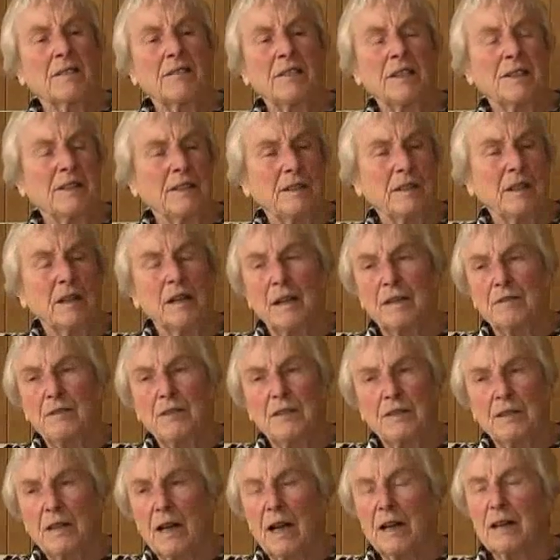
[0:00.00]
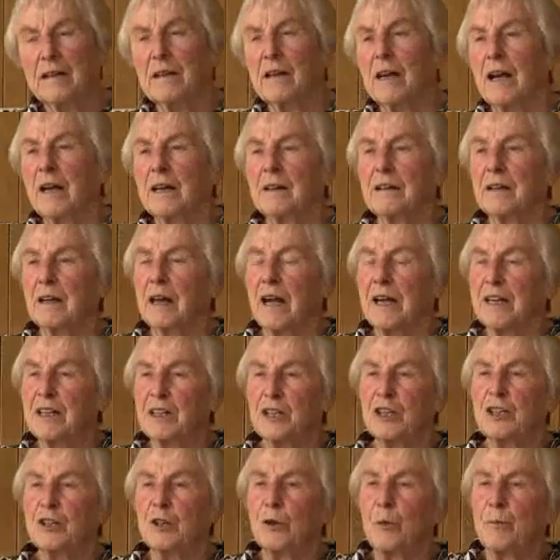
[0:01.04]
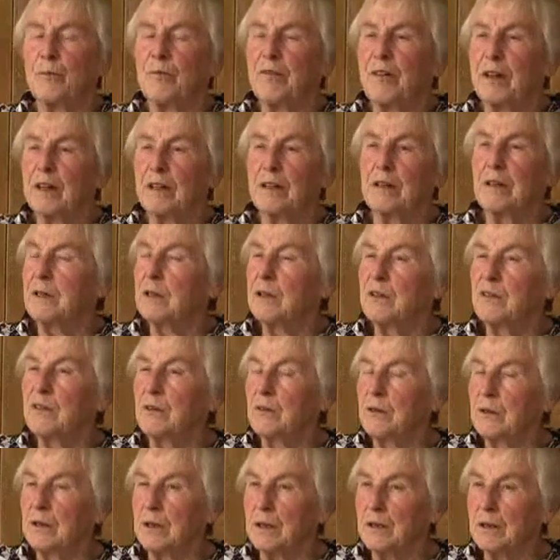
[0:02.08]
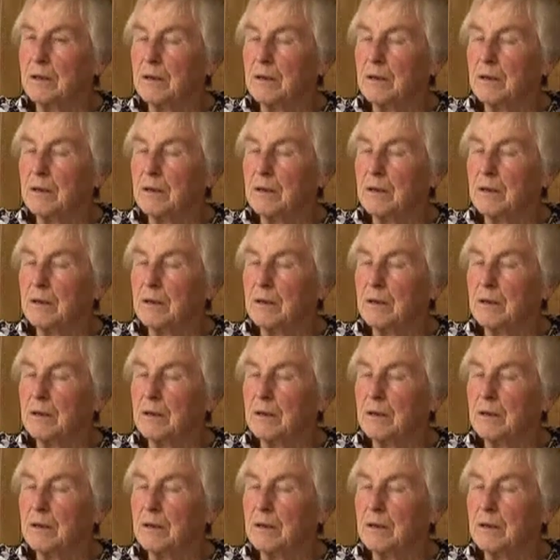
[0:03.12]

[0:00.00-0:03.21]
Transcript: wie sie, wie sie ein, ein, reingeschoben werden in die Züge.